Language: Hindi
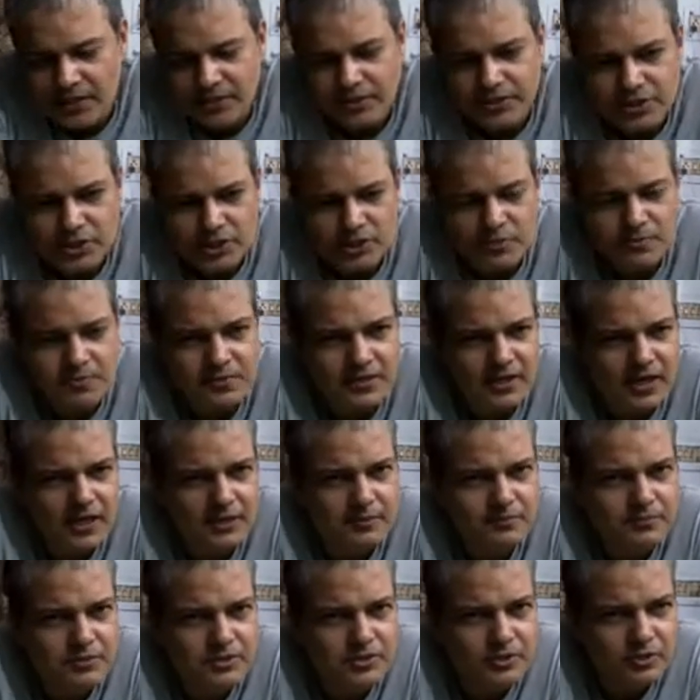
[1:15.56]
जिस भी
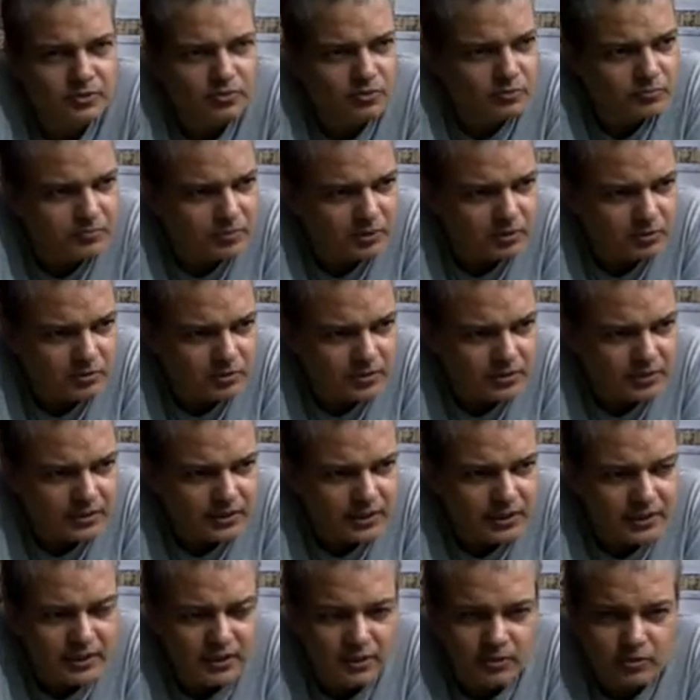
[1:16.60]
आदमी से तुम मिलोगे
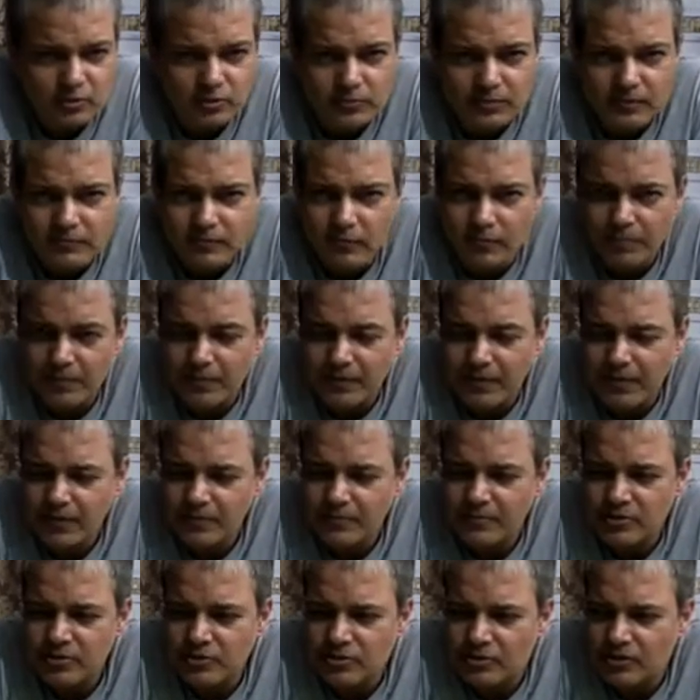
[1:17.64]
अगर तुम्हें वो
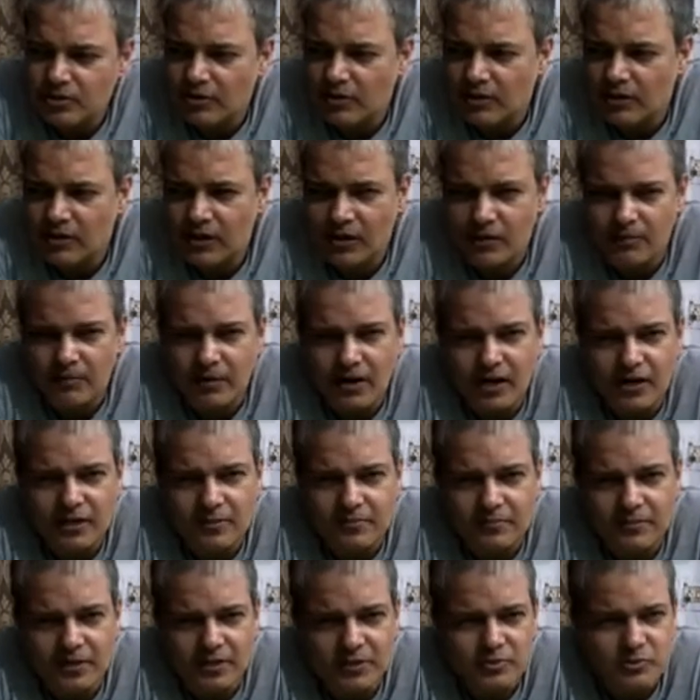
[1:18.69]
प्रेम स्नेह और गर्माहट
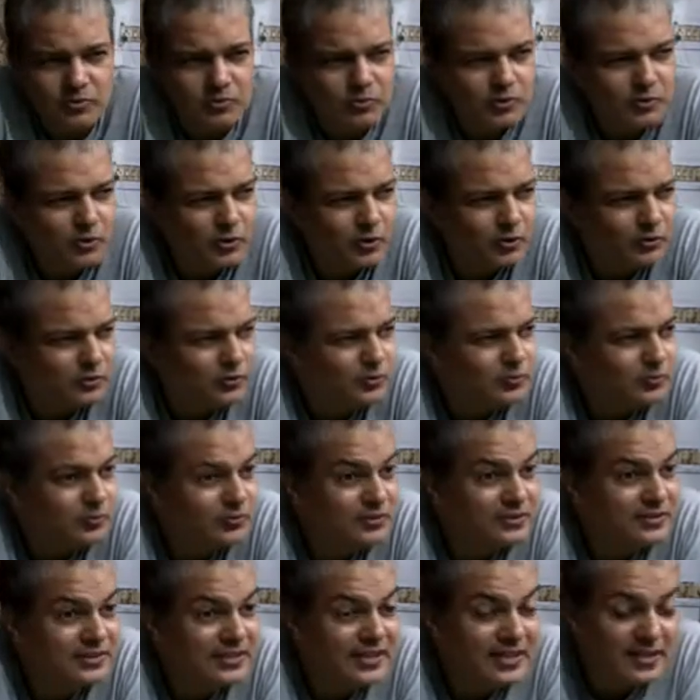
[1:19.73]
महसूस हो और तुम
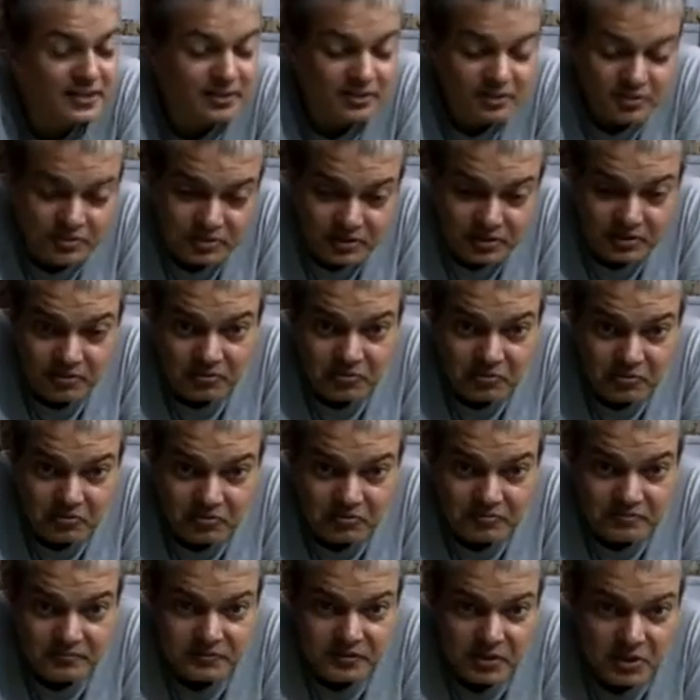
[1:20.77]
देख सको
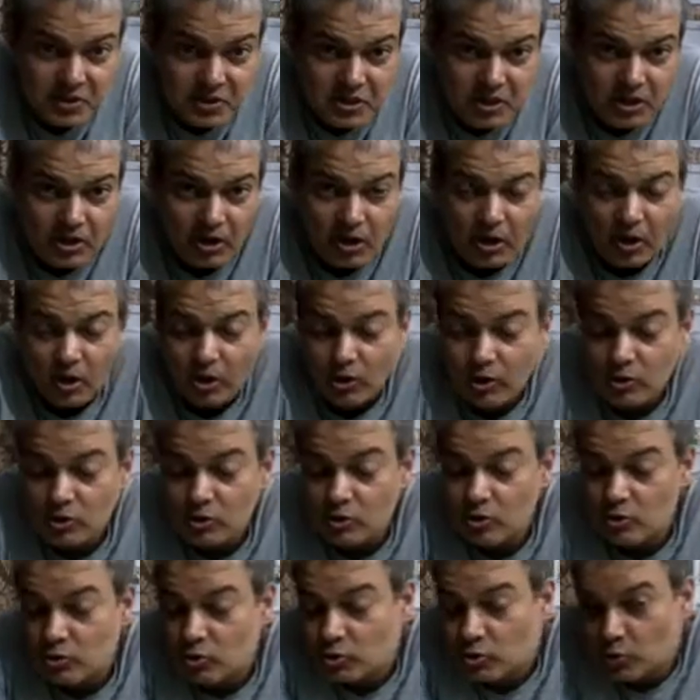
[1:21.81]
और
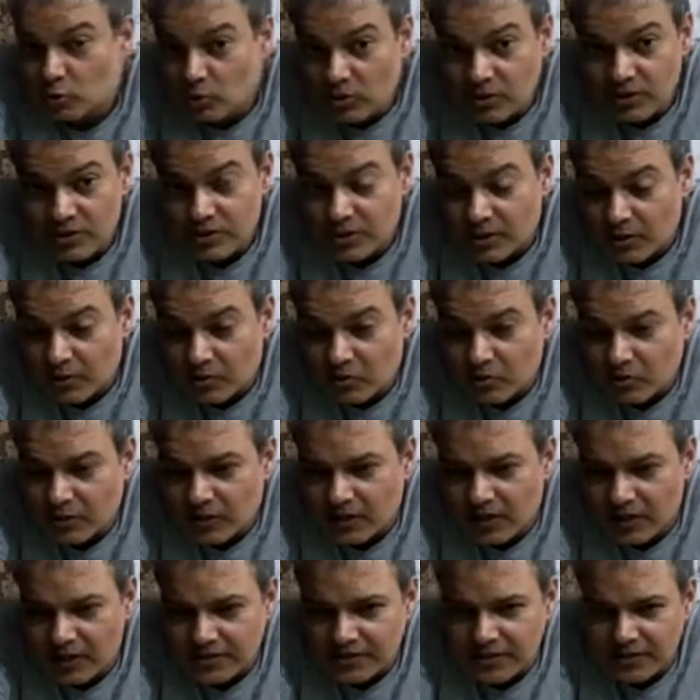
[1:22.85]
सुन सको कि
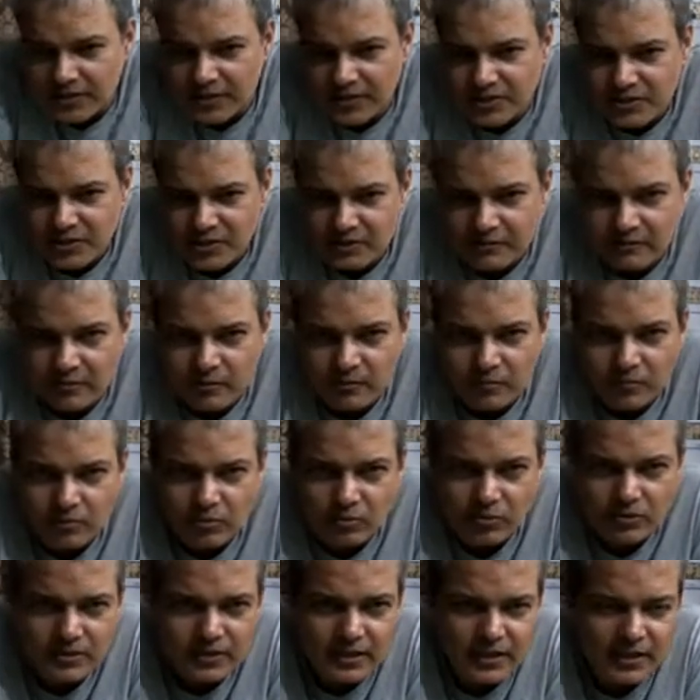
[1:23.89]
हर जगह से वो
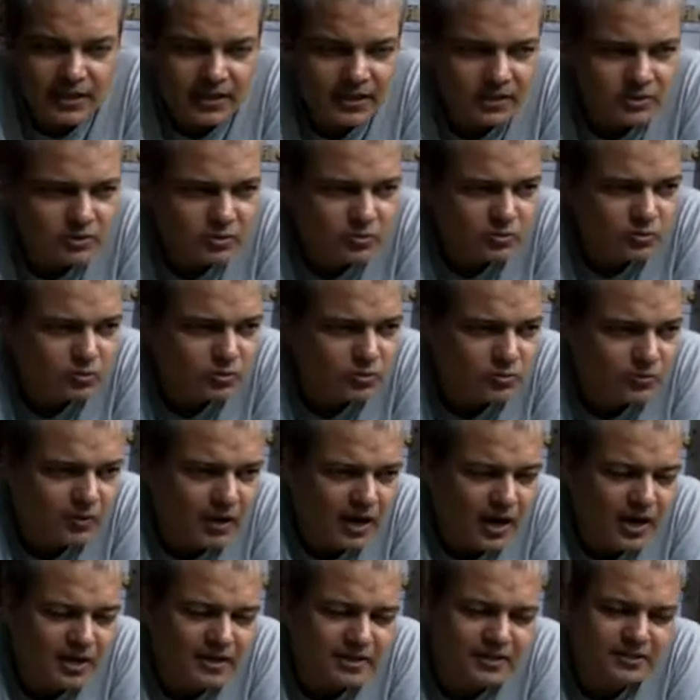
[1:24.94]
बोलता है तो तुम
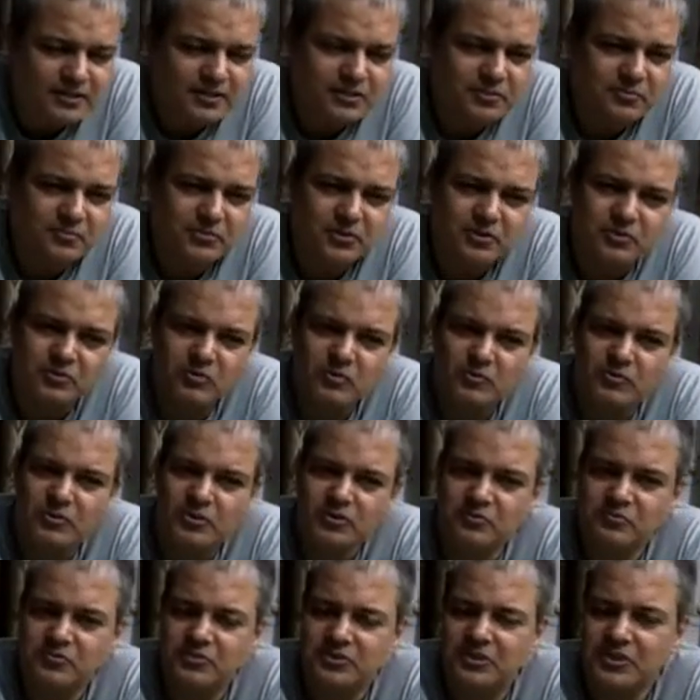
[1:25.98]
आनंद में हो मैं
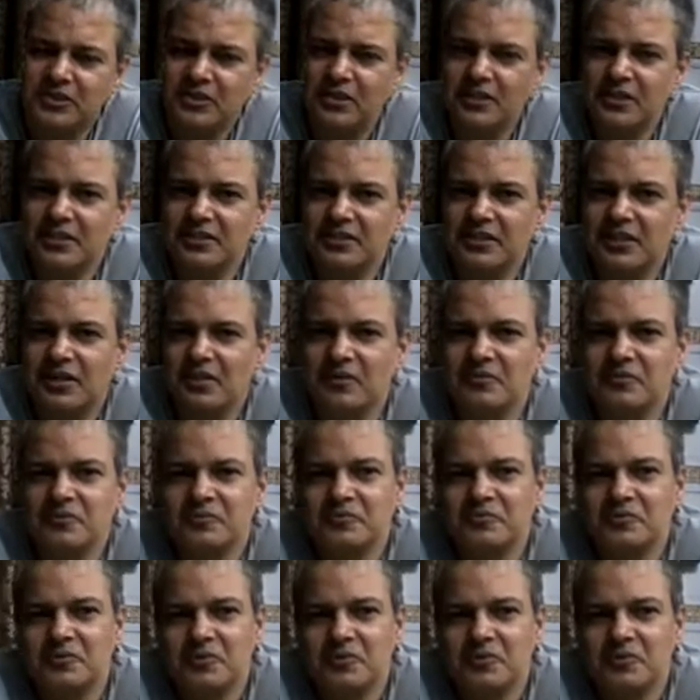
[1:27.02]
तुमसे कहता हूँ